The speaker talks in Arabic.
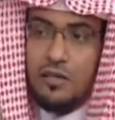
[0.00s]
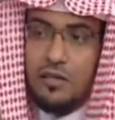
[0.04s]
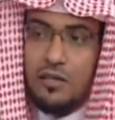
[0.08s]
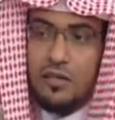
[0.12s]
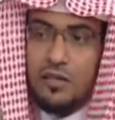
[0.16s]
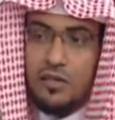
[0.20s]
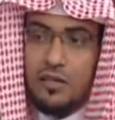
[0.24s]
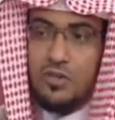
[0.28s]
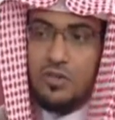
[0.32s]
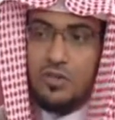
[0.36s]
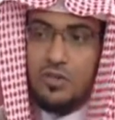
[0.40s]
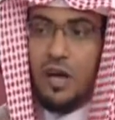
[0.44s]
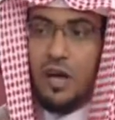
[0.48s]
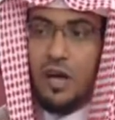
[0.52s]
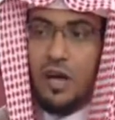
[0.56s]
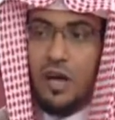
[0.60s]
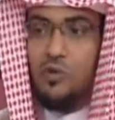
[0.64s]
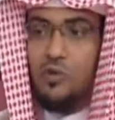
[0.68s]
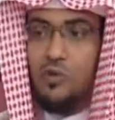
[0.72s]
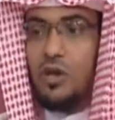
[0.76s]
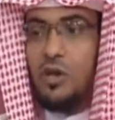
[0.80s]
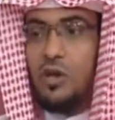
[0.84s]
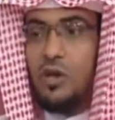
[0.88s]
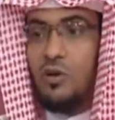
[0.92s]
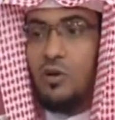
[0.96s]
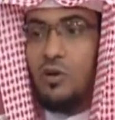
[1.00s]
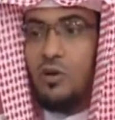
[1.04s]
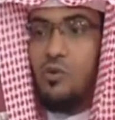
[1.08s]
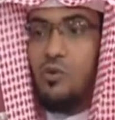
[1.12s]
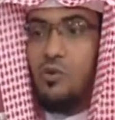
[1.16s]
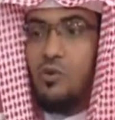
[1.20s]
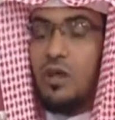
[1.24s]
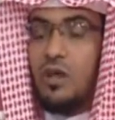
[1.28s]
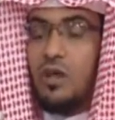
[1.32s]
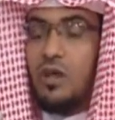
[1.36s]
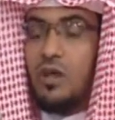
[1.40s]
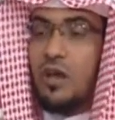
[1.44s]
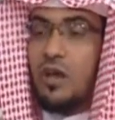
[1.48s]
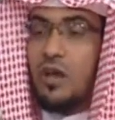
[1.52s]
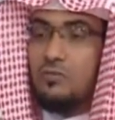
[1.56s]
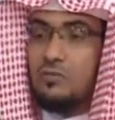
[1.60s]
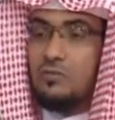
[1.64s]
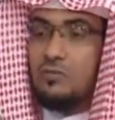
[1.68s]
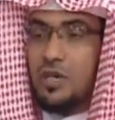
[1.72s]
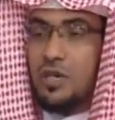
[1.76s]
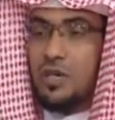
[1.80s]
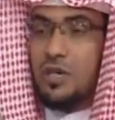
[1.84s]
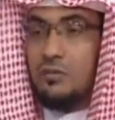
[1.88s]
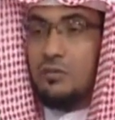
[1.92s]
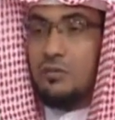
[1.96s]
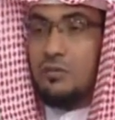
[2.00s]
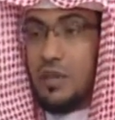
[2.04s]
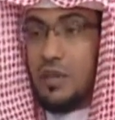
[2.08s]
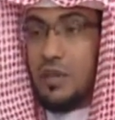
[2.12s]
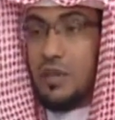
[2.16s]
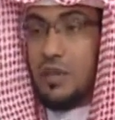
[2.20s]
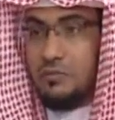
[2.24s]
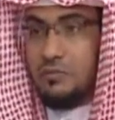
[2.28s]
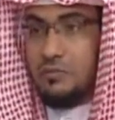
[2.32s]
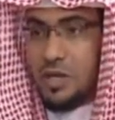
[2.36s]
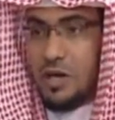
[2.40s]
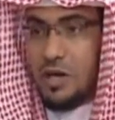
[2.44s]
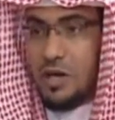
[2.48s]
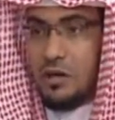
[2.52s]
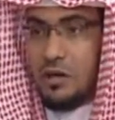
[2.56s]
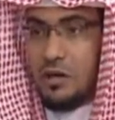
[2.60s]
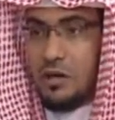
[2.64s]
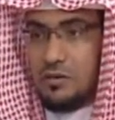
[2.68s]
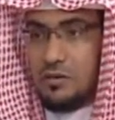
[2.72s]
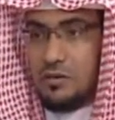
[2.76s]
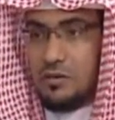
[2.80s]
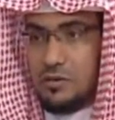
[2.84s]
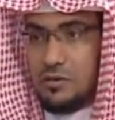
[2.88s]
يستحب أن يقول اللهم إيمانا بك